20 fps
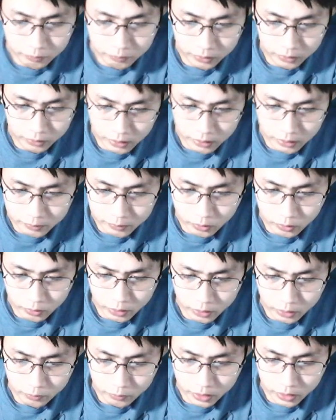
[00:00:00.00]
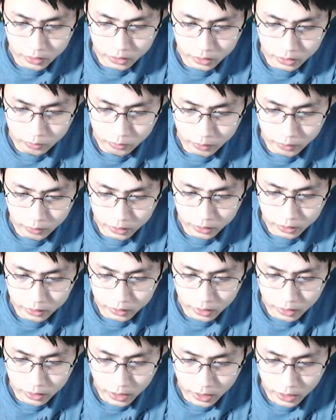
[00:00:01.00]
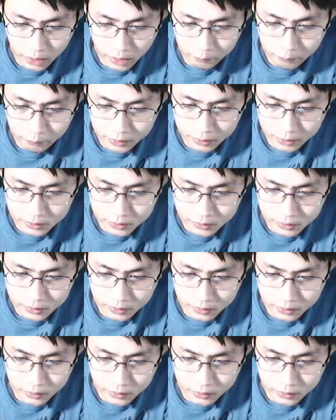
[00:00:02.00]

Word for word: Tapos pindutin po natin itong parang lapis.